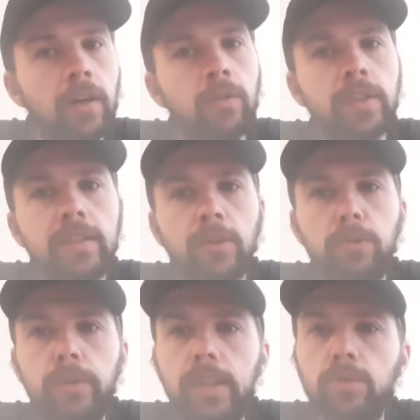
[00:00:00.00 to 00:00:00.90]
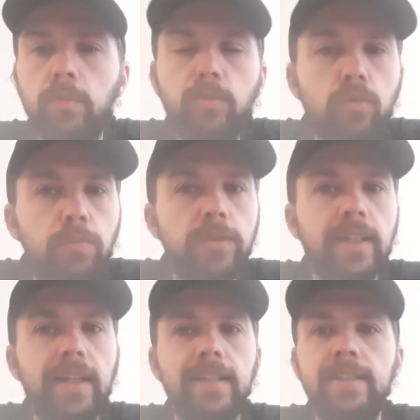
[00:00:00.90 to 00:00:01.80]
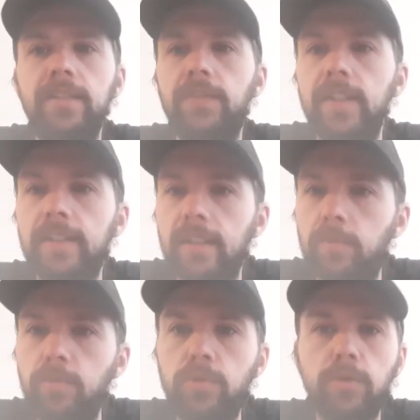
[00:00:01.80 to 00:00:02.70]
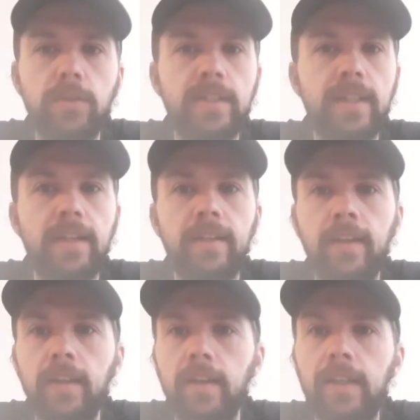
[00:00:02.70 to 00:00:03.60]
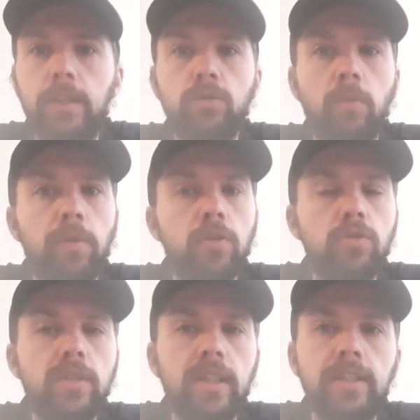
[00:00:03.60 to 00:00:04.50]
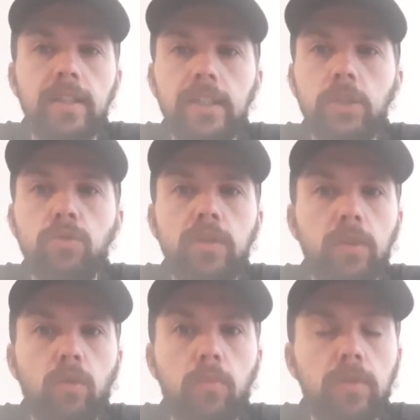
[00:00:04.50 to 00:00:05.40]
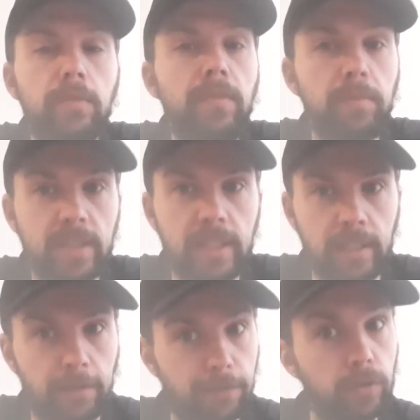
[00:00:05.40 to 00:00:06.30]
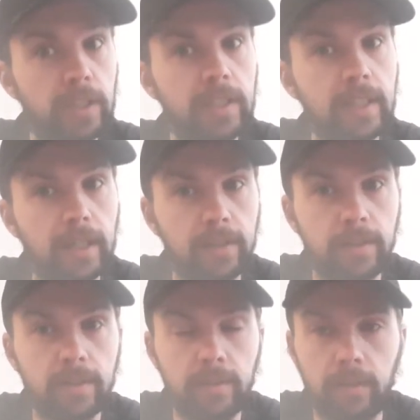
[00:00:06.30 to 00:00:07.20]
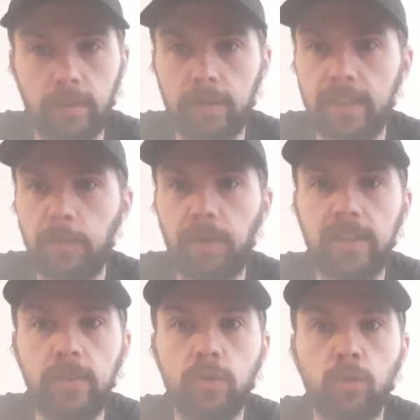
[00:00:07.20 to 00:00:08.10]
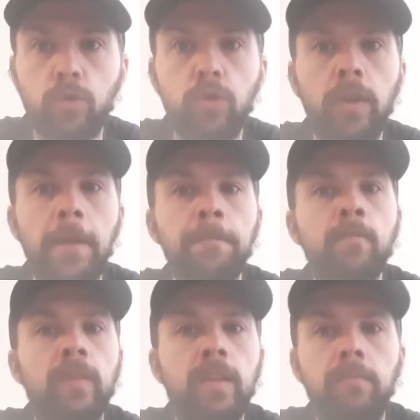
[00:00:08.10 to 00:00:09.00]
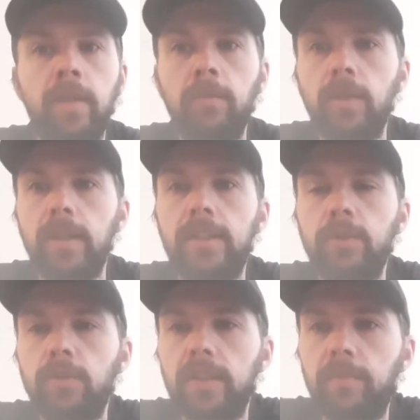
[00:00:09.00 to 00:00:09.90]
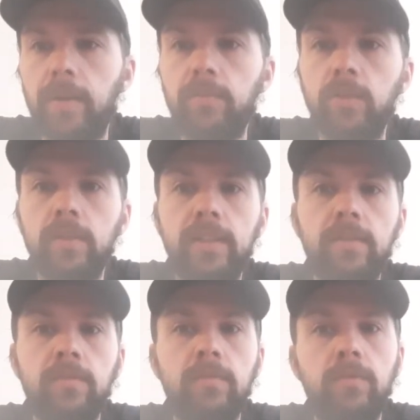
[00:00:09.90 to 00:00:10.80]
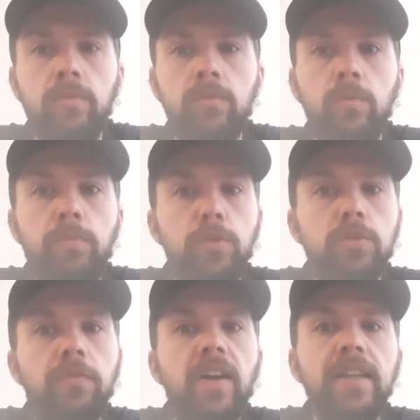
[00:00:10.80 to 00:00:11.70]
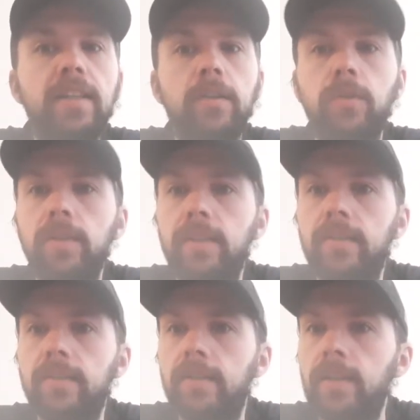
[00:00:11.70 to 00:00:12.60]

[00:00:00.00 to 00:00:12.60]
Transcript: On attend de lui qu'il soit beaucoup plus agressif, qu'il attaque plus le cercle et qu'il soit pas juste un gars qui shoot à trois points, même si il faut qu'il garde euh, cette partie de son jeu. Mais voilà, qu'il soit capable de, de, plus varier, quoi, d'être.